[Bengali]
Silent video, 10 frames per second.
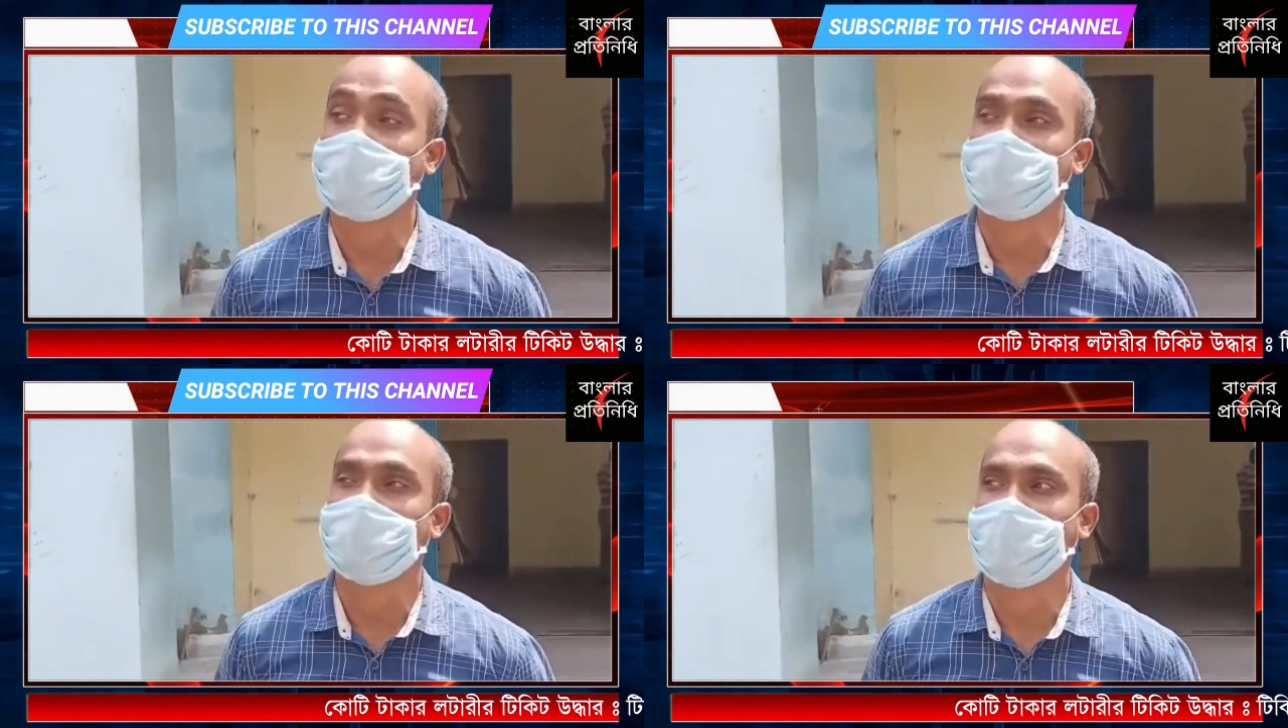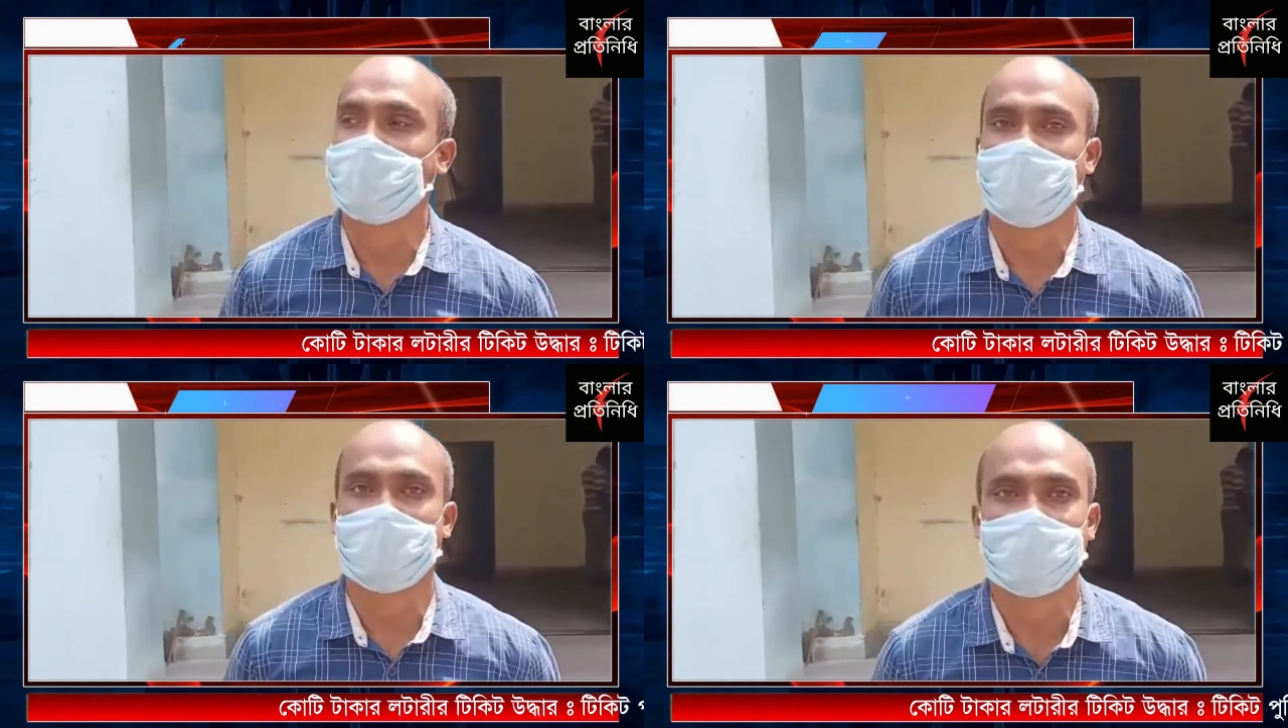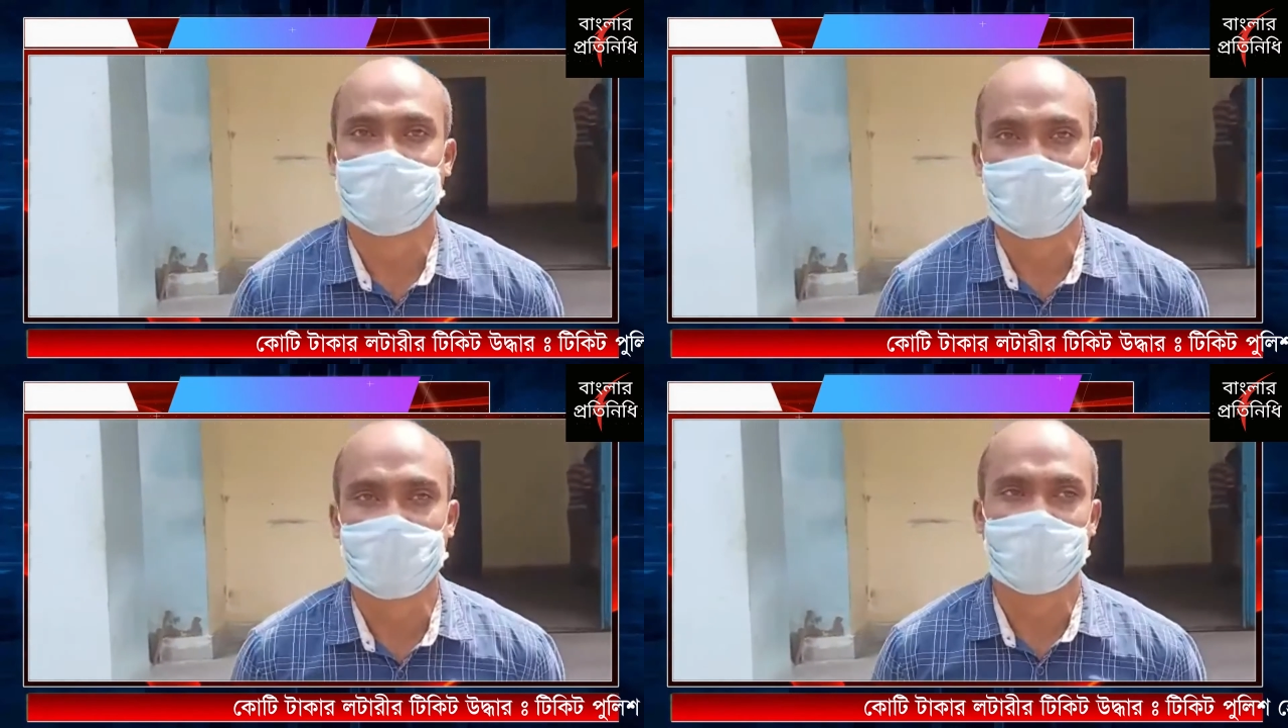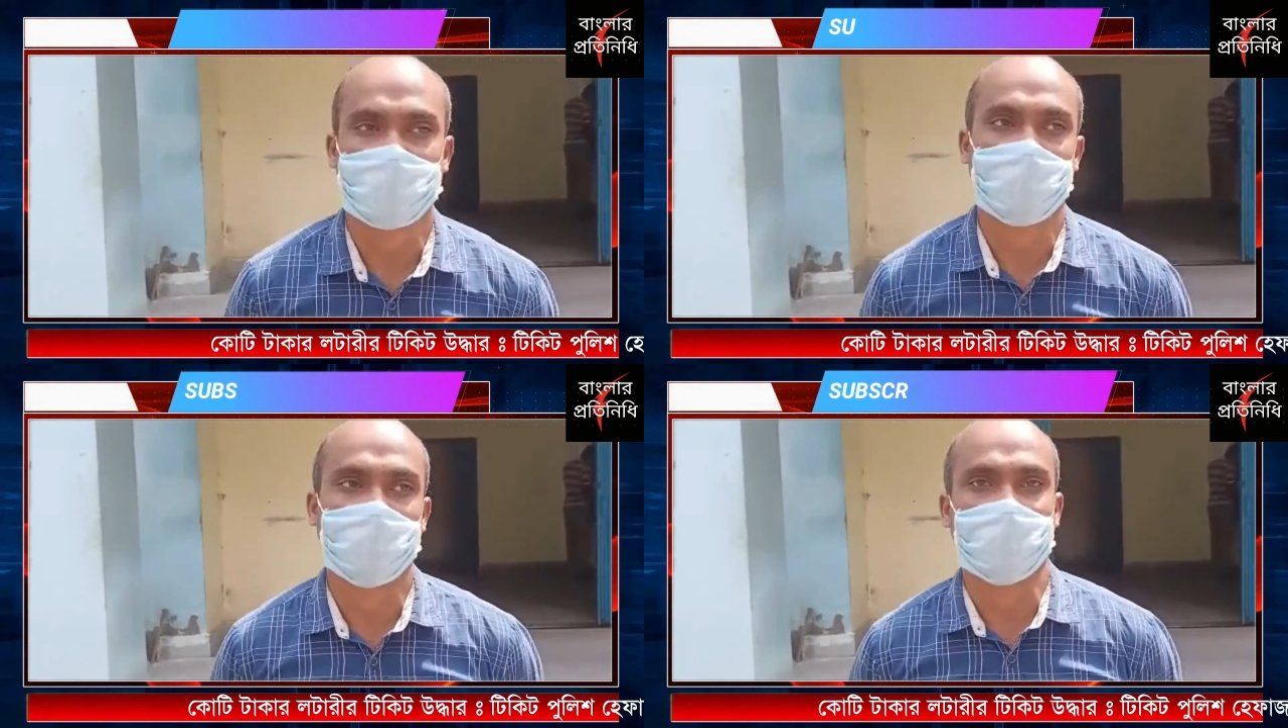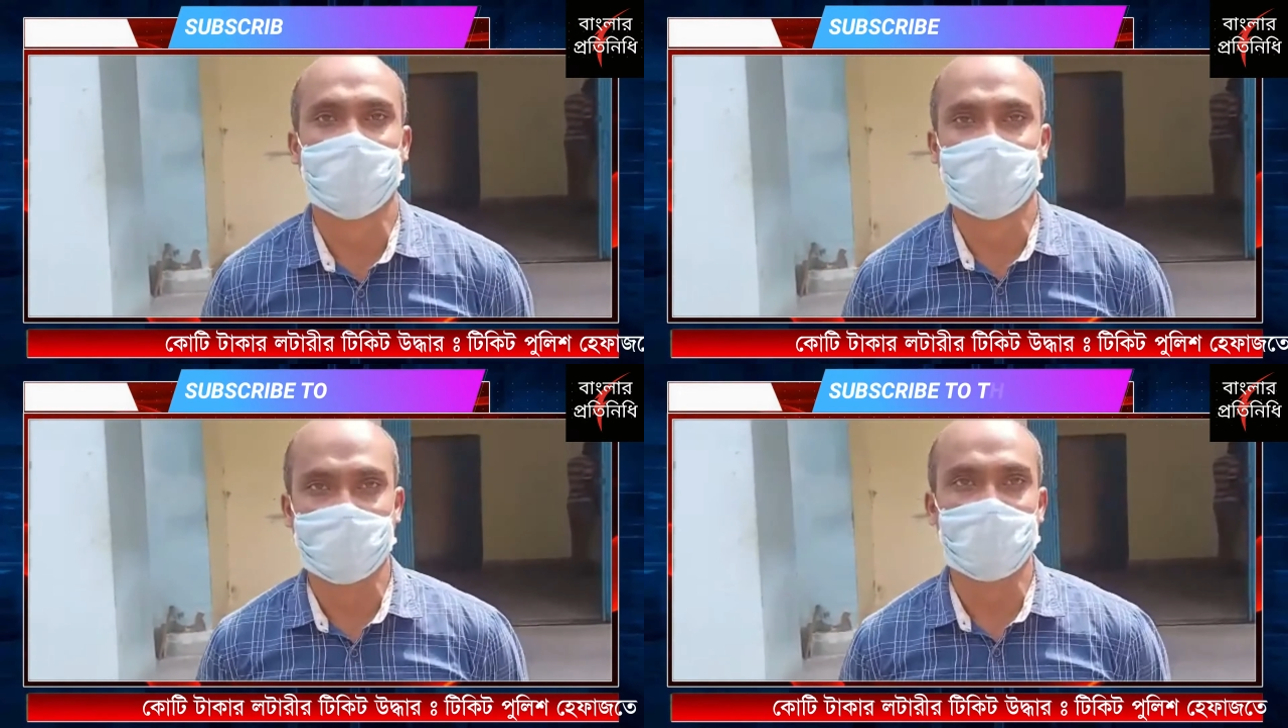চুচুড়িয়া থানা থানার যিনি
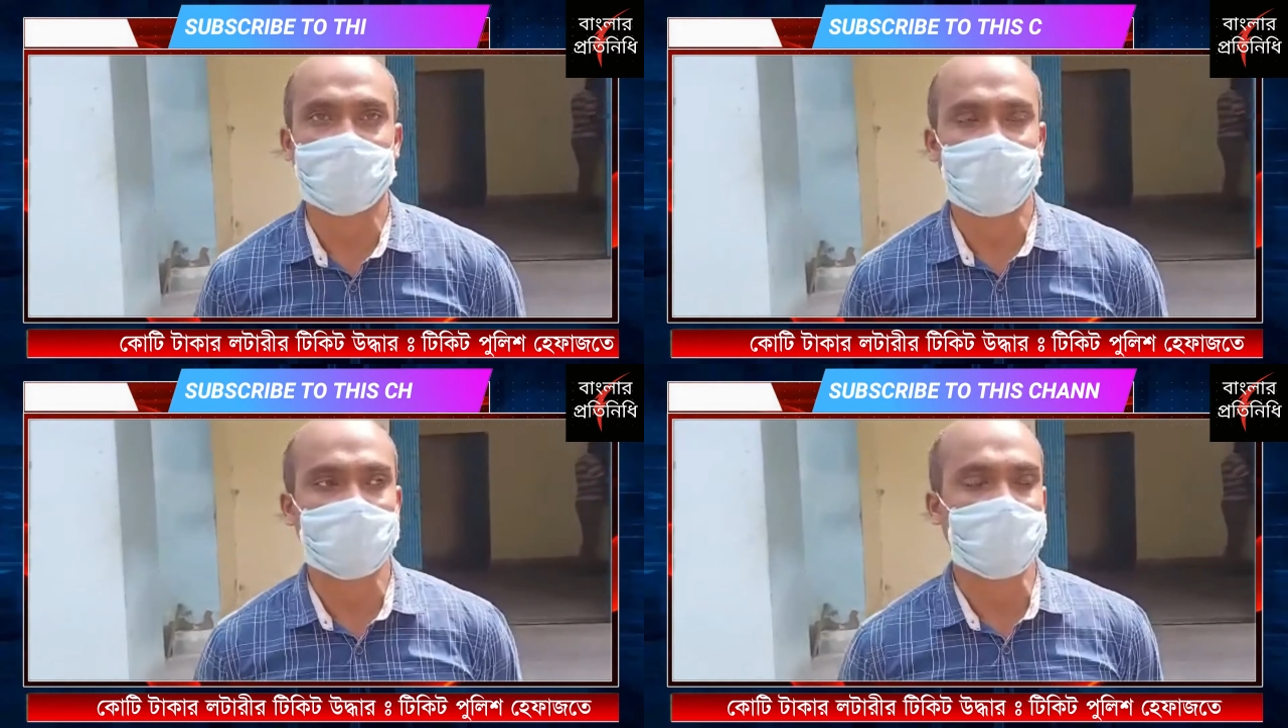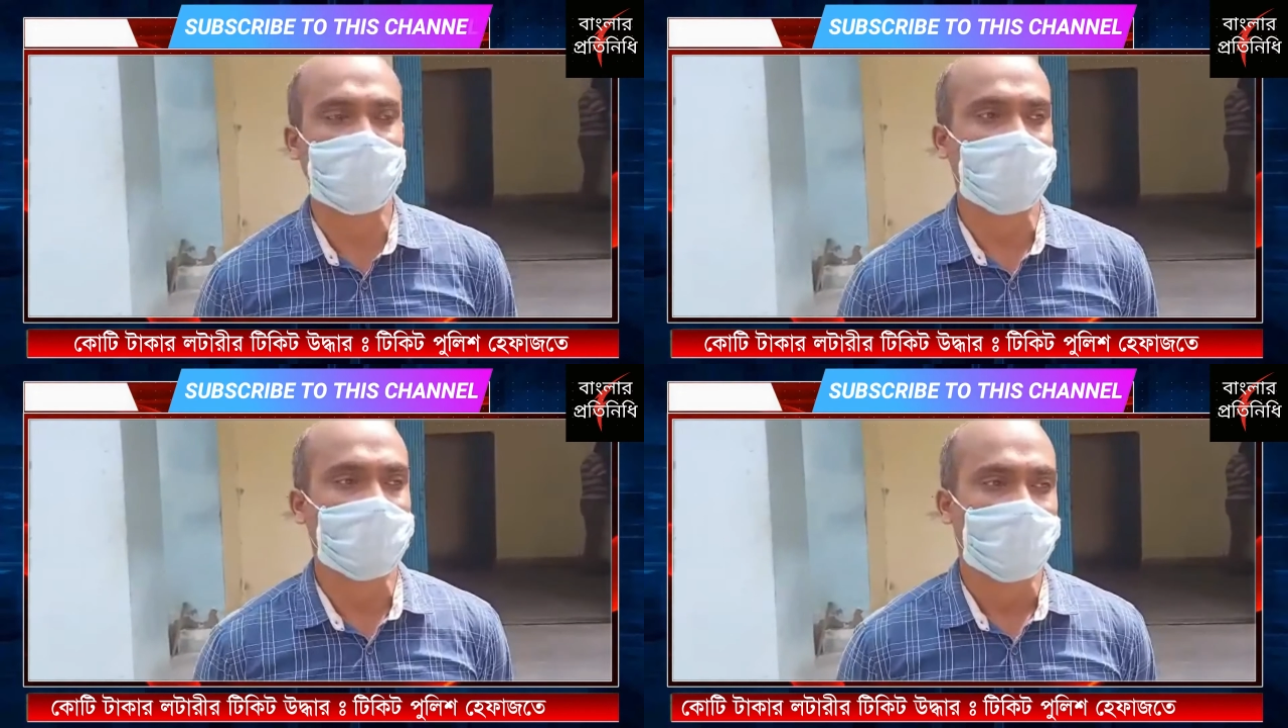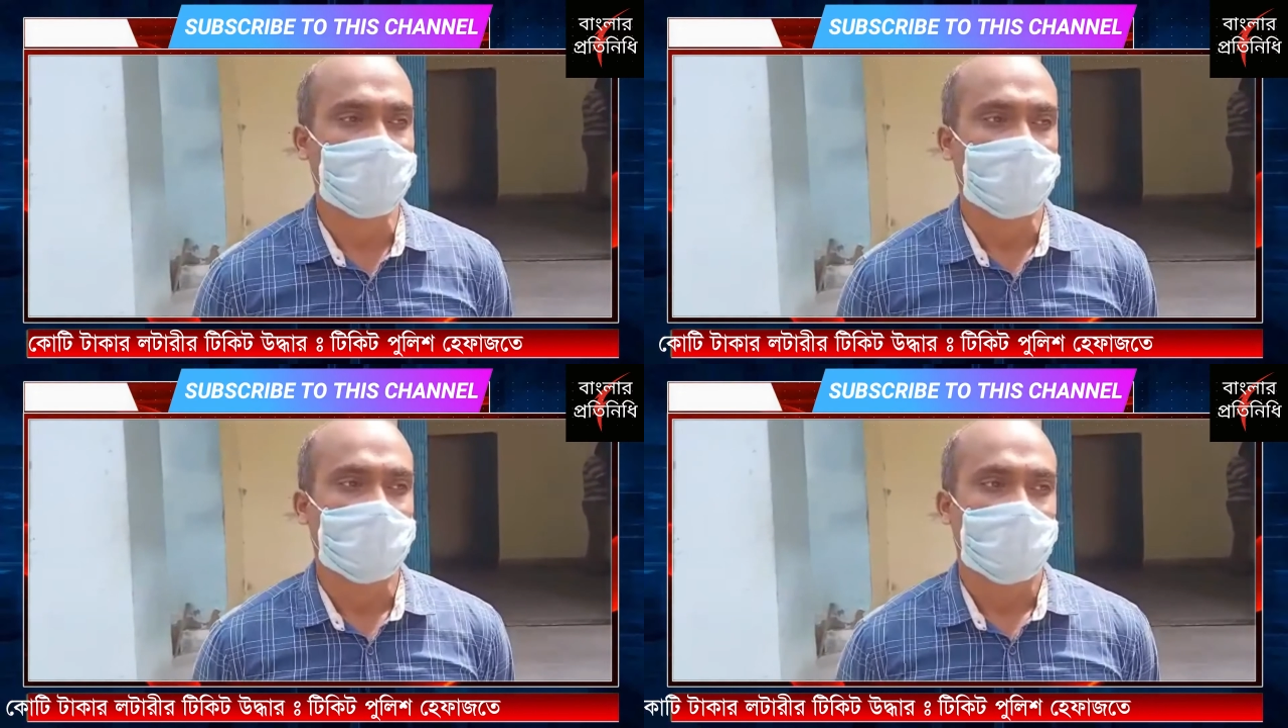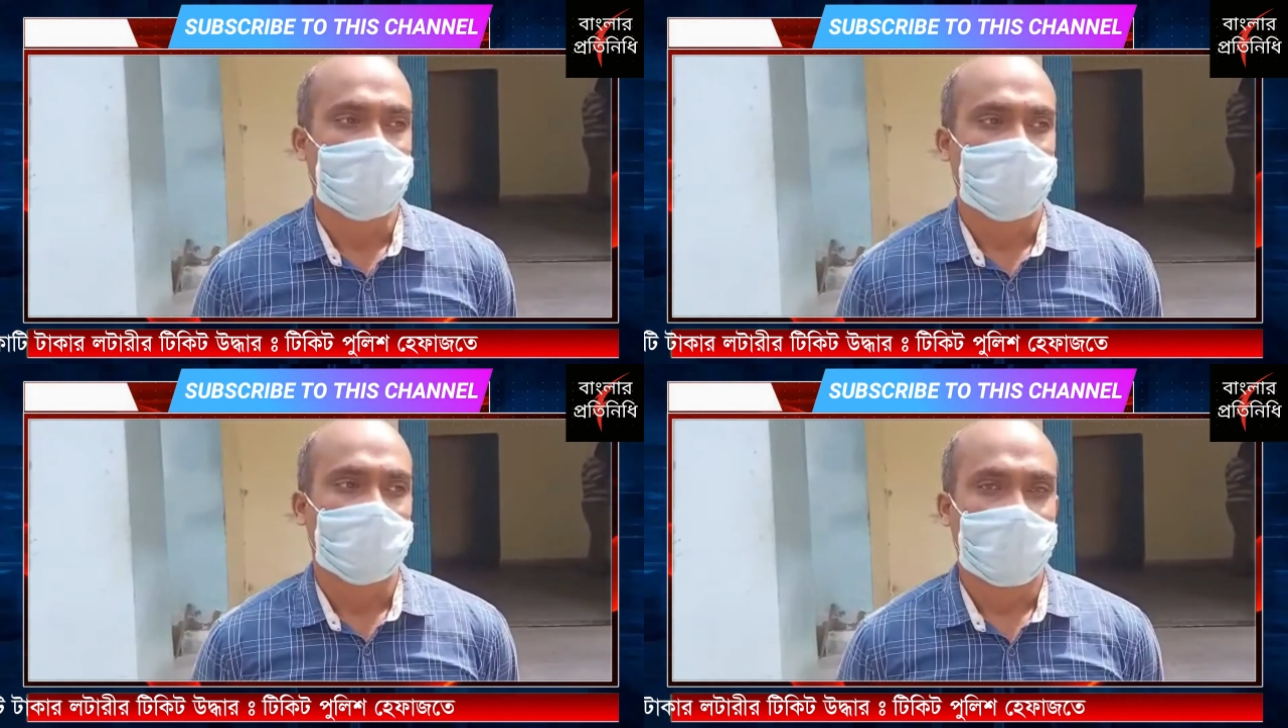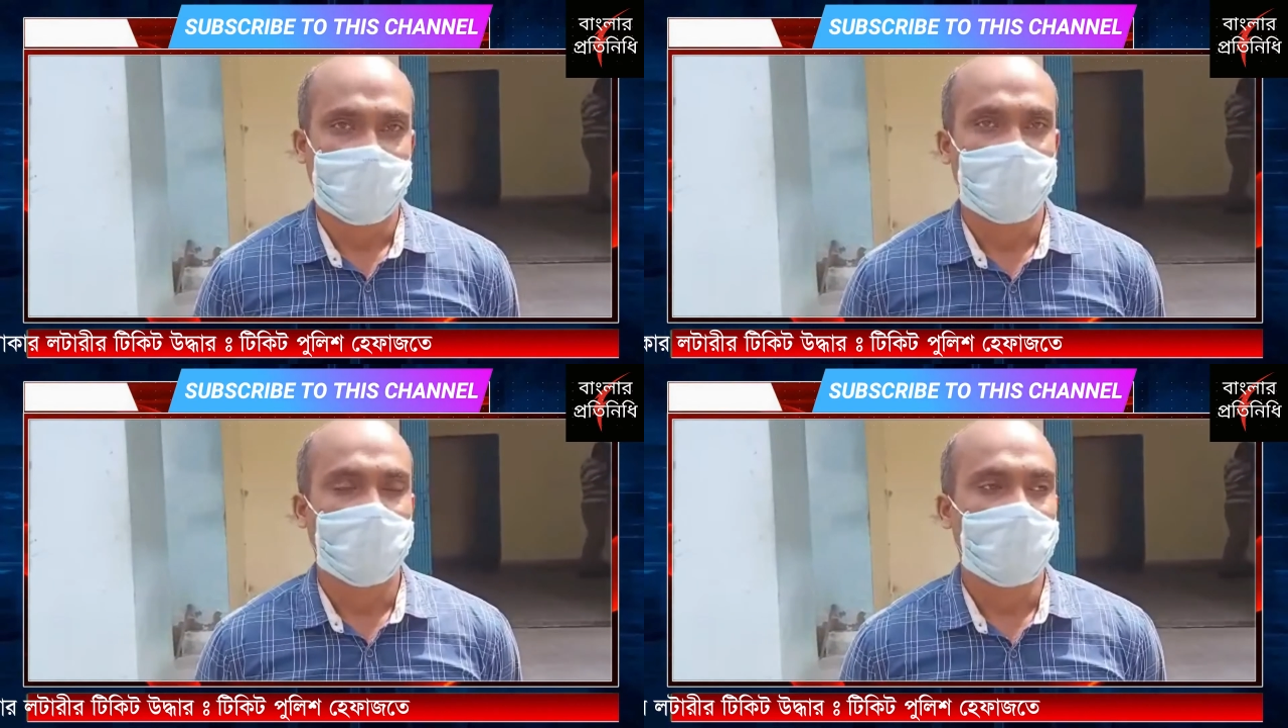ইনচার্জে আছেন
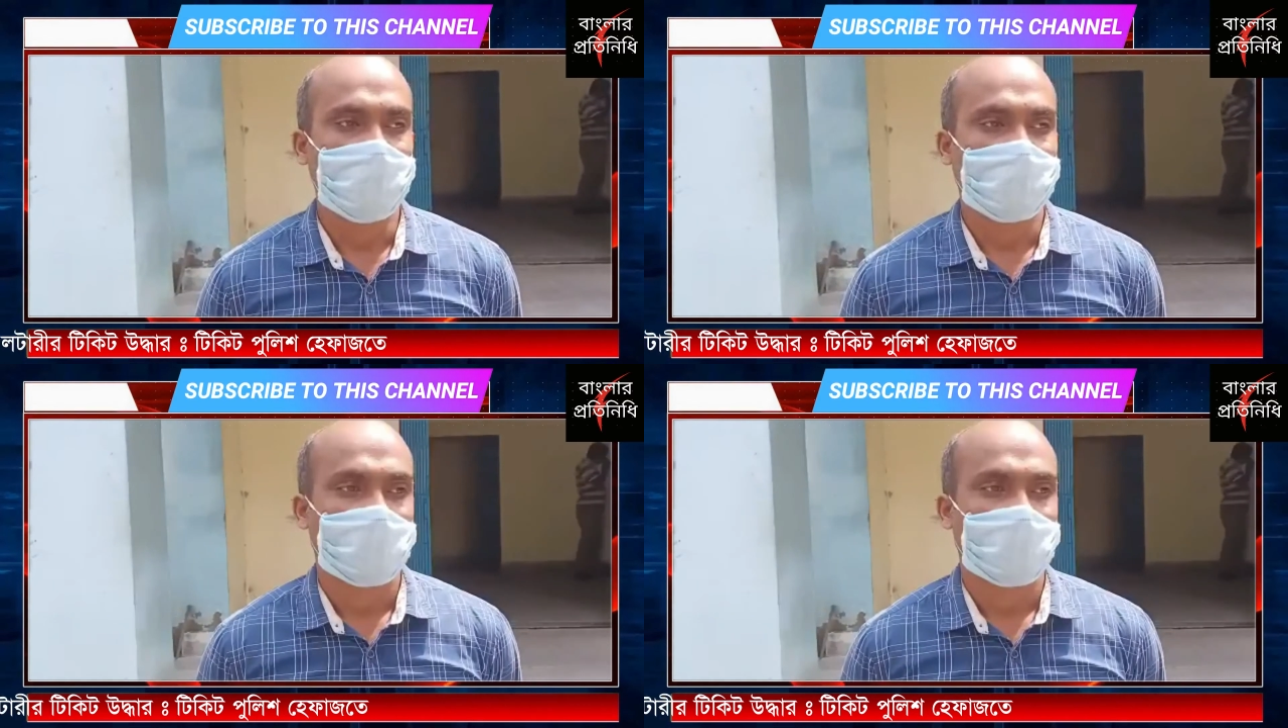দাদা হয়